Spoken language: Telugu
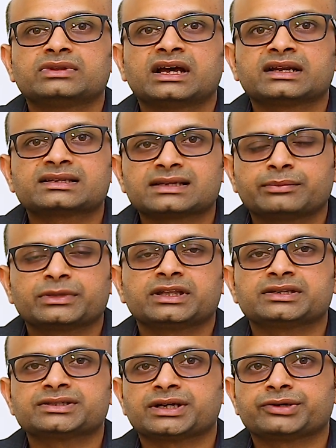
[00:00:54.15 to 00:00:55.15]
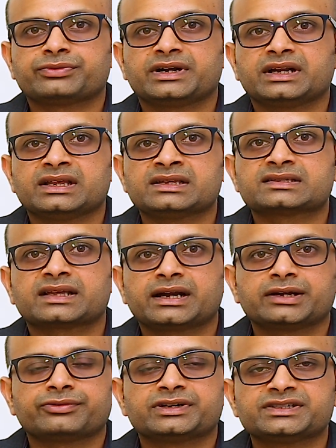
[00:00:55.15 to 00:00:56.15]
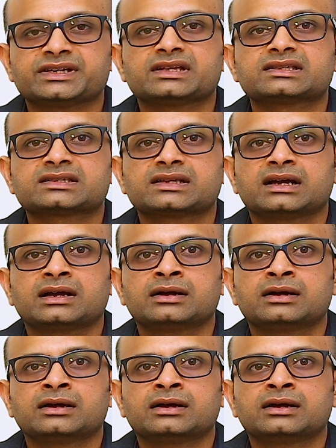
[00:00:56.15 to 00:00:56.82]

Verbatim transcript: దానికి సంబంధించినటువంటి సరైనటువంటి చికిత్స